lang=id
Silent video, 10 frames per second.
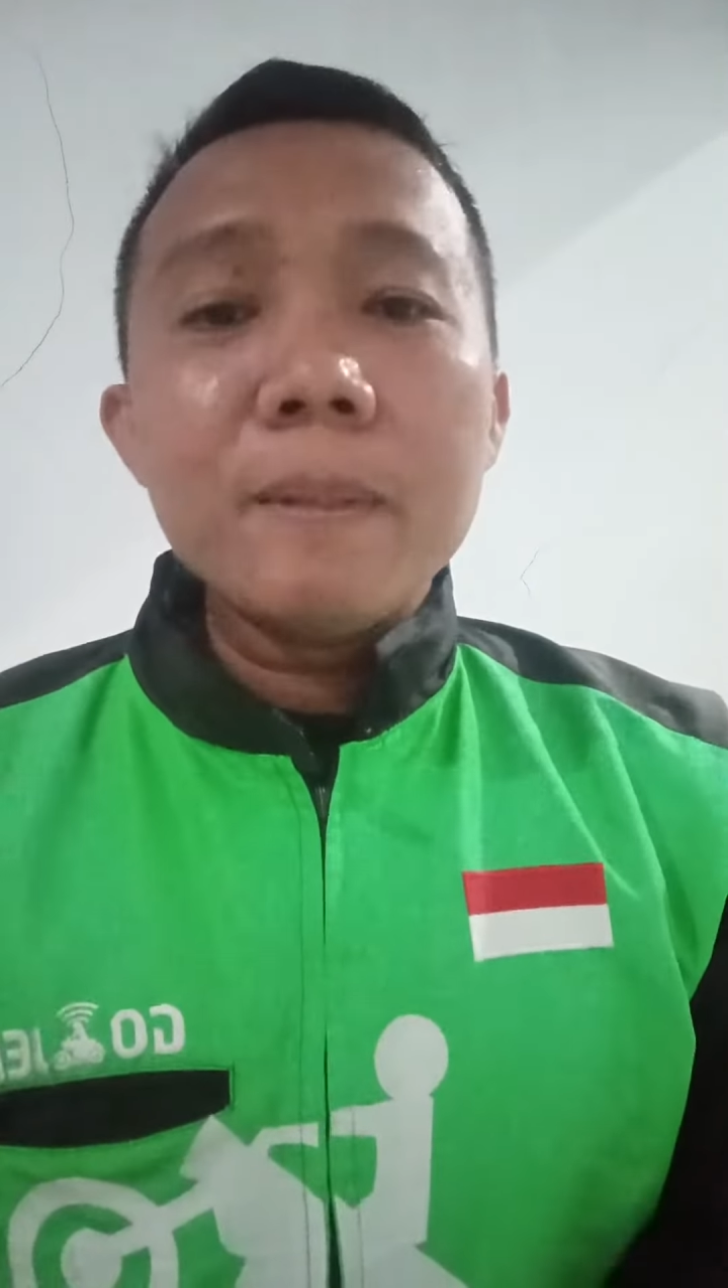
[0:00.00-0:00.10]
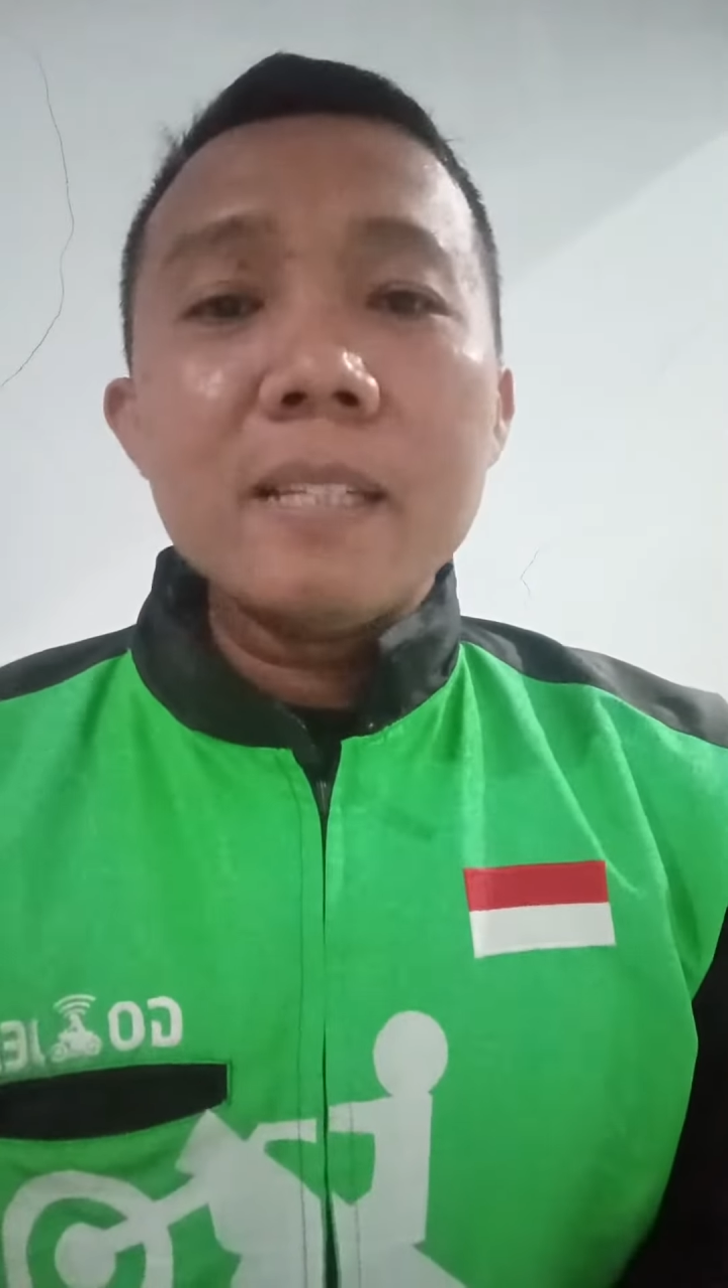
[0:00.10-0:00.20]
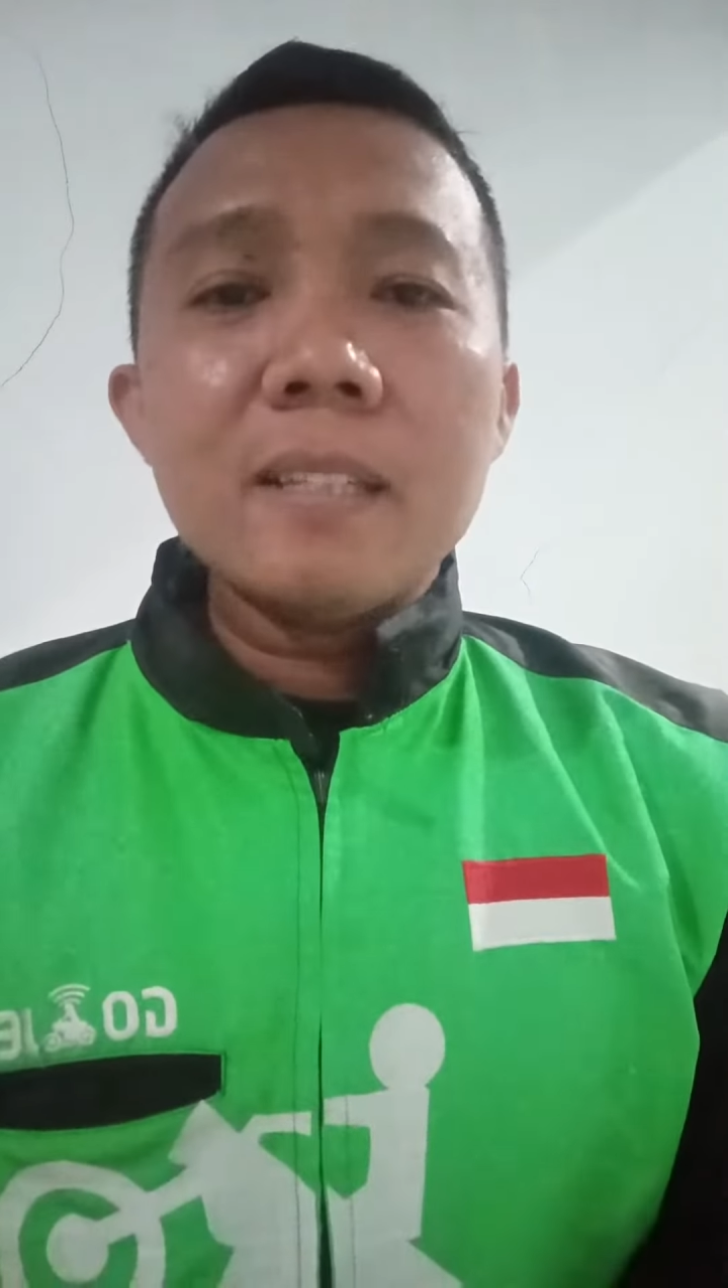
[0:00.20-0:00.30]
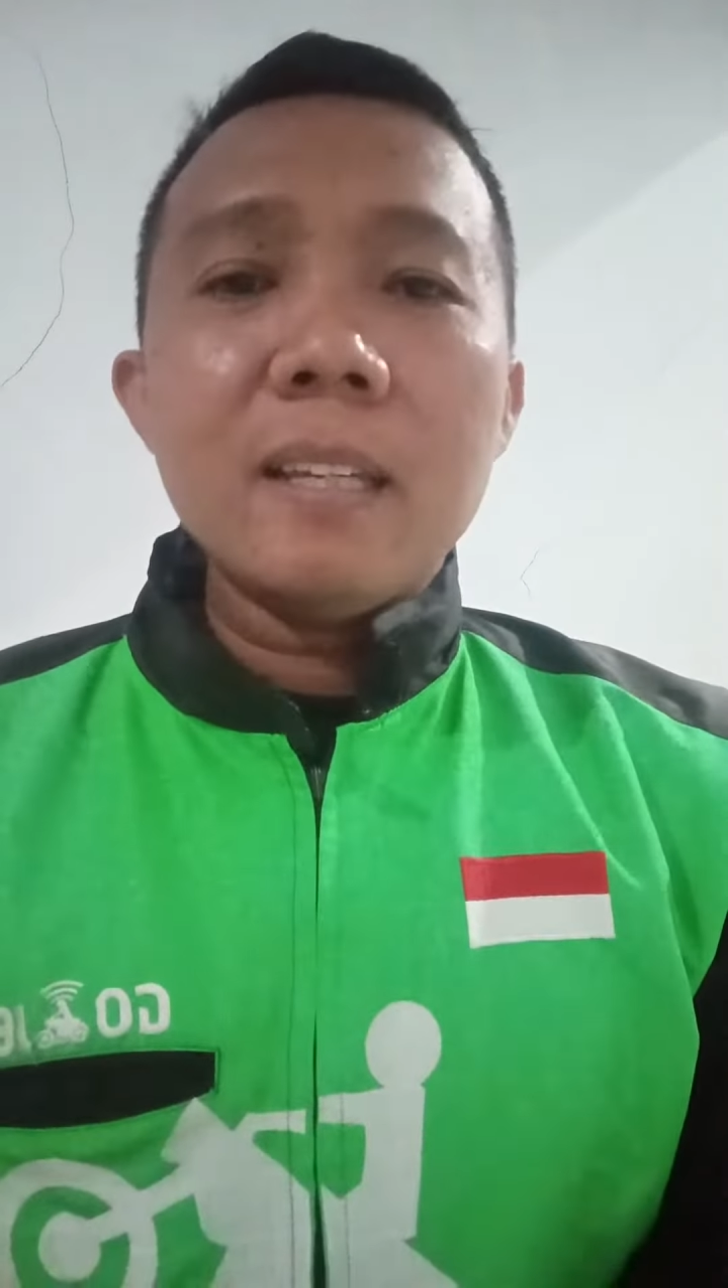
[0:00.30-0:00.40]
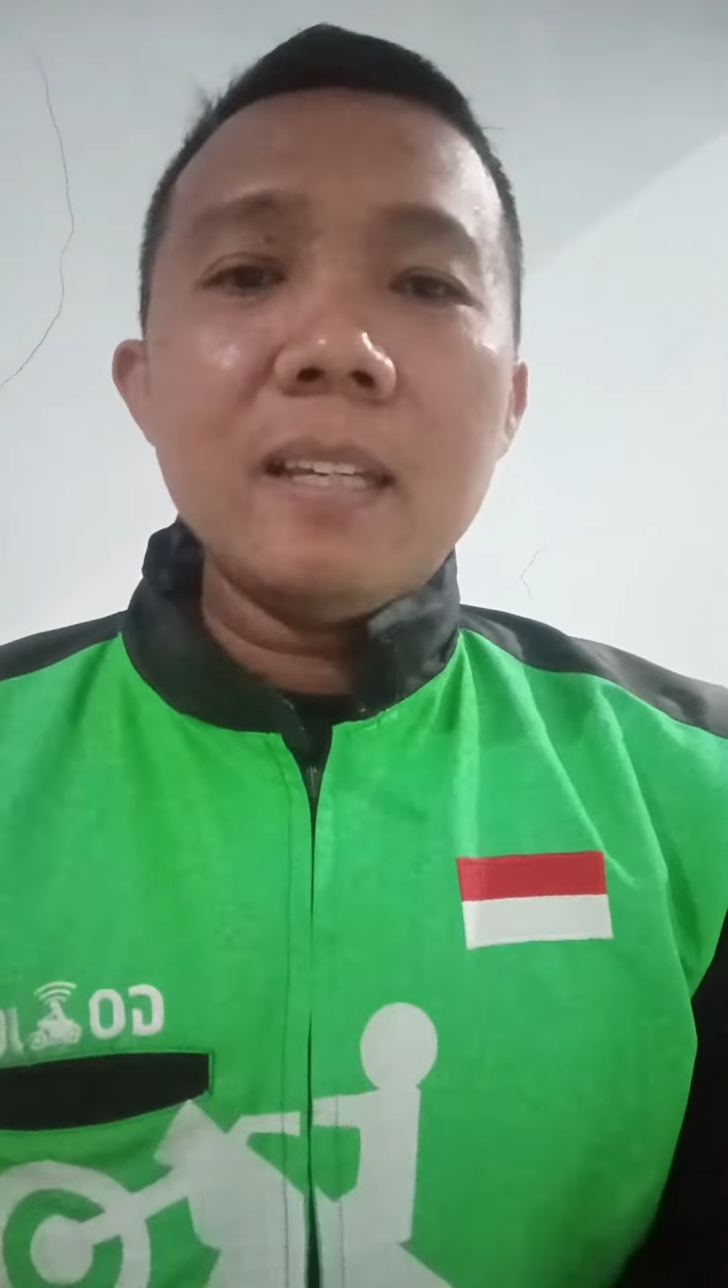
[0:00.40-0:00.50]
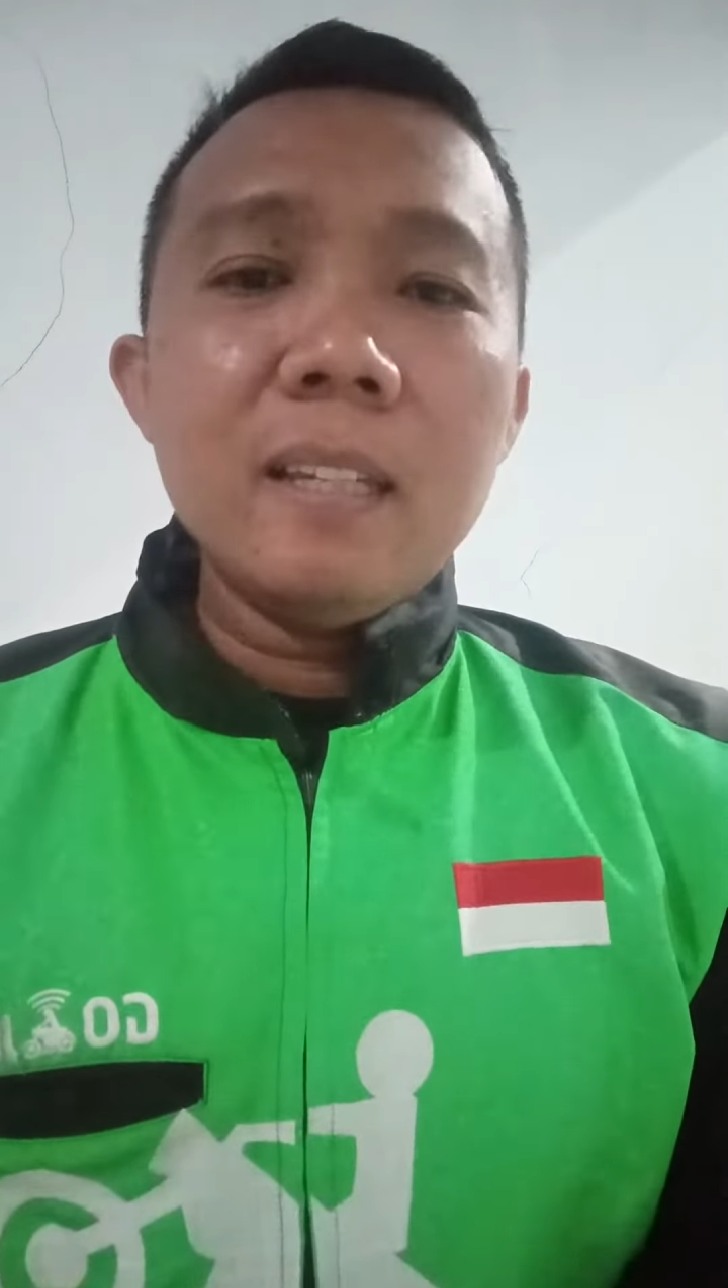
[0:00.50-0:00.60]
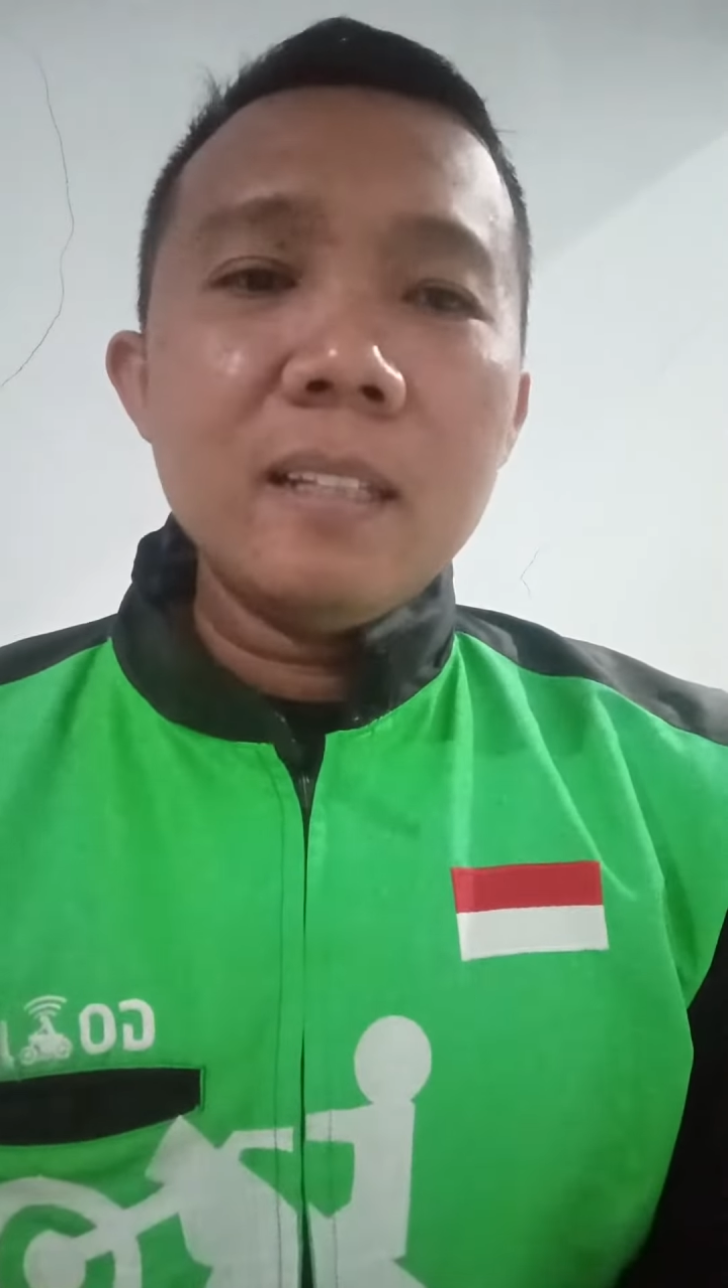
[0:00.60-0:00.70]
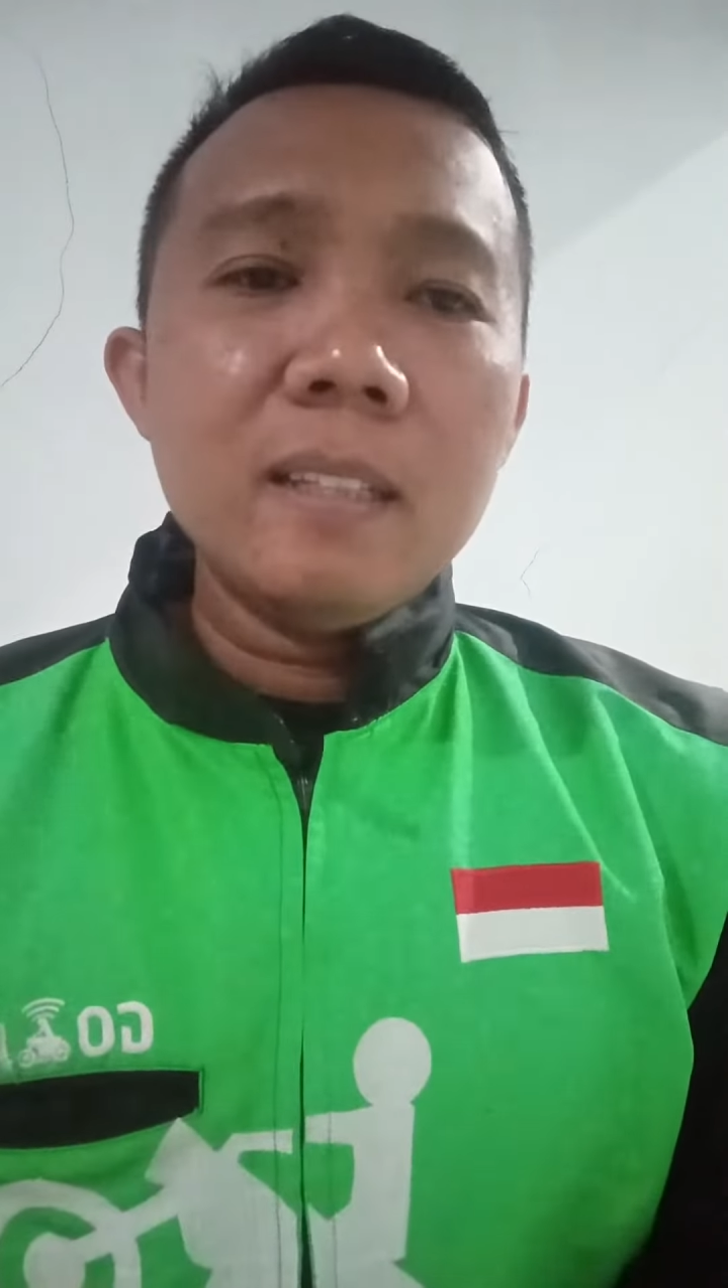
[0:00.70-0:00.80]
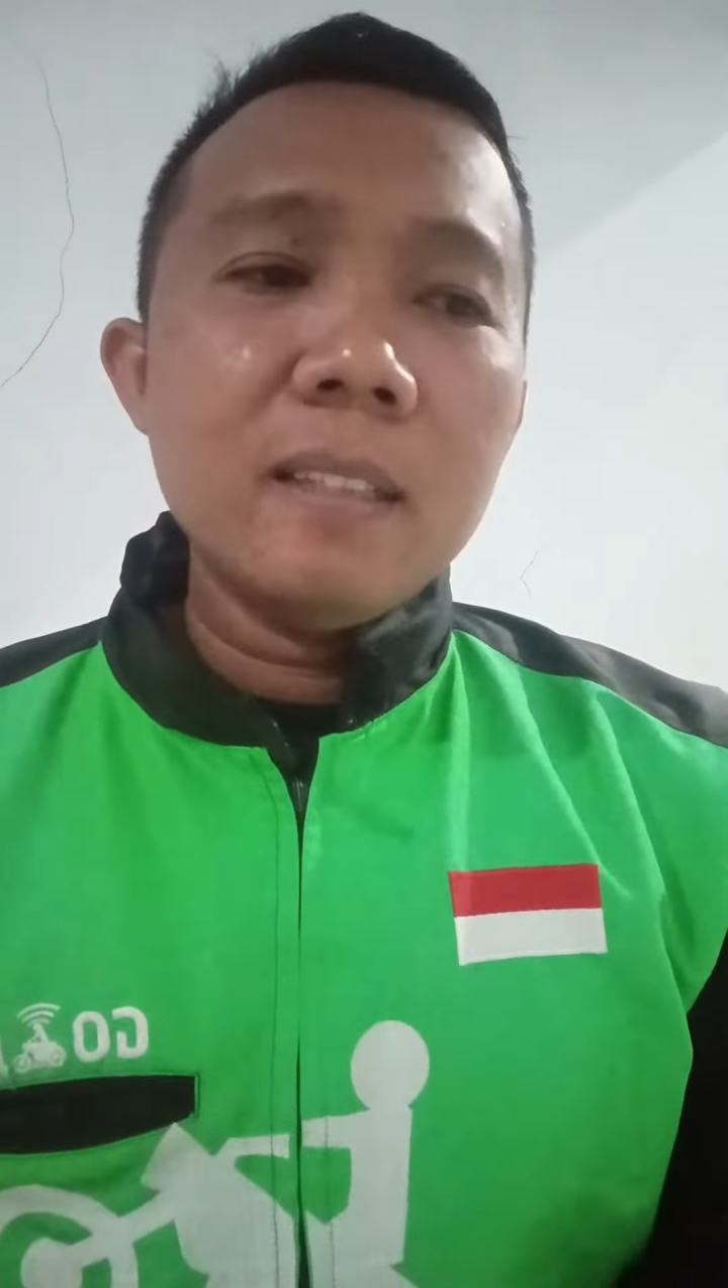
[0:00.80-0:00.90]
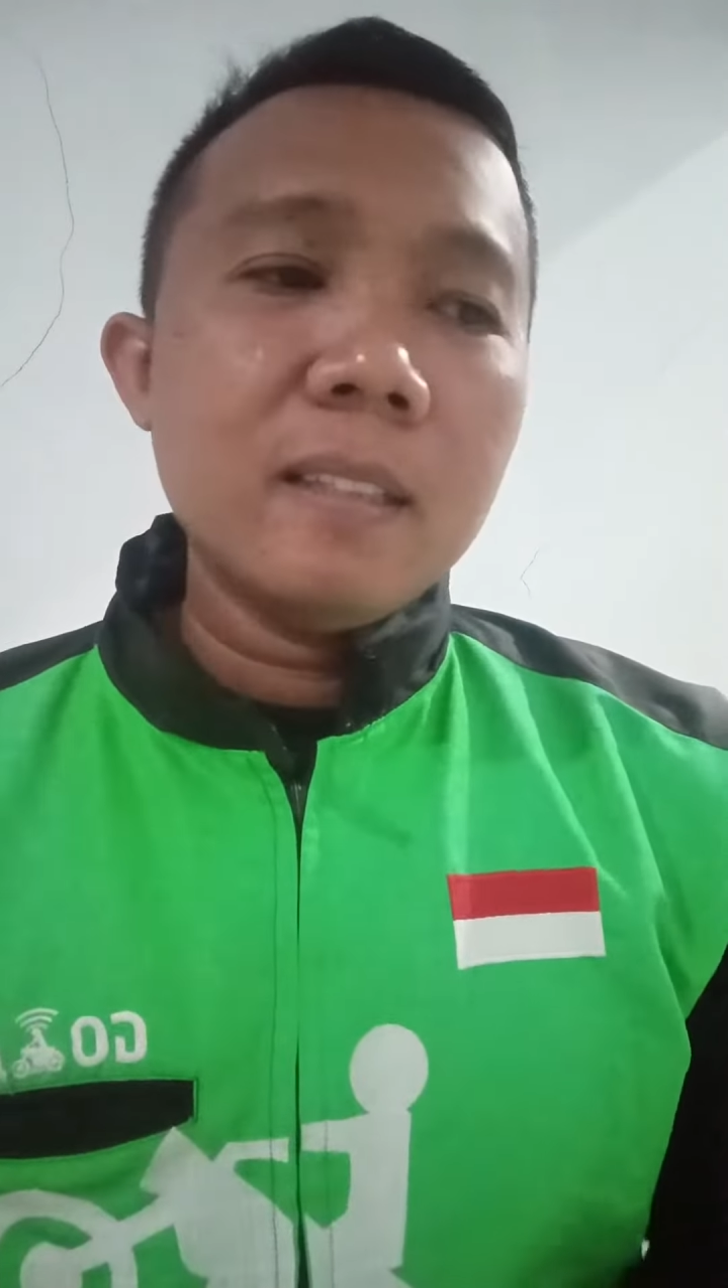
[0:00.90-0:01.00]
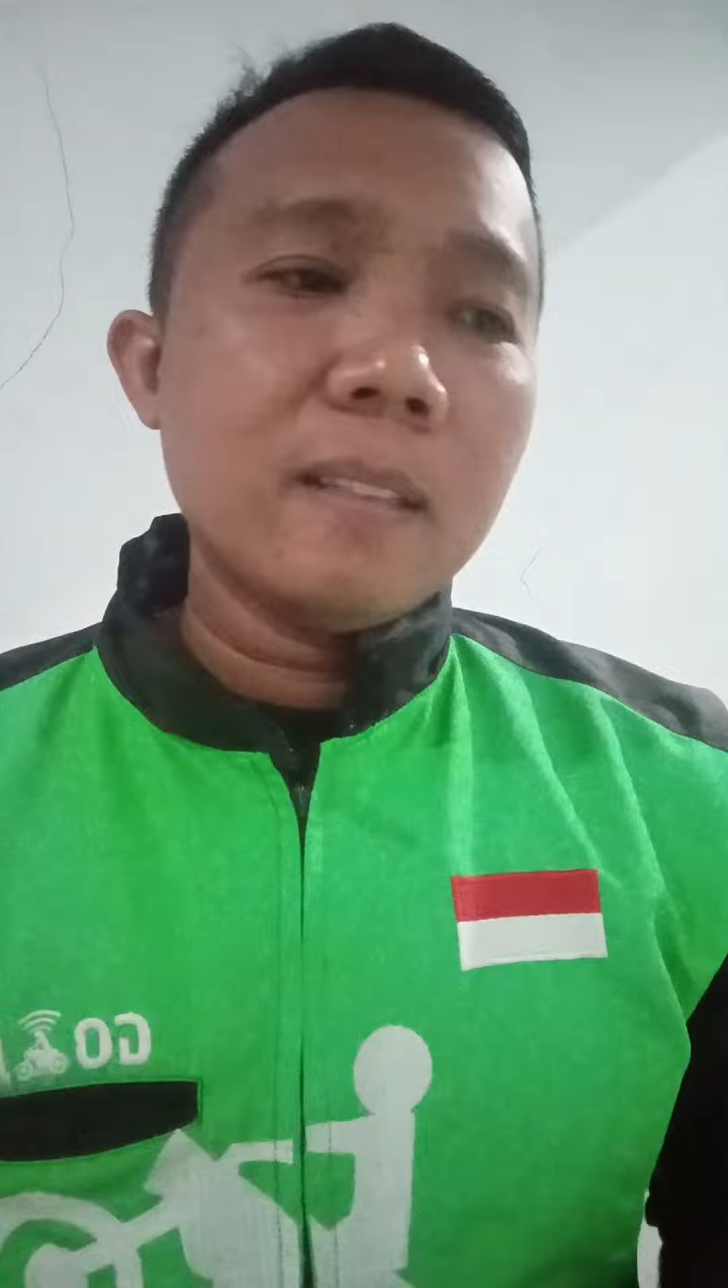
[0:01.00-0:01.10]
miskin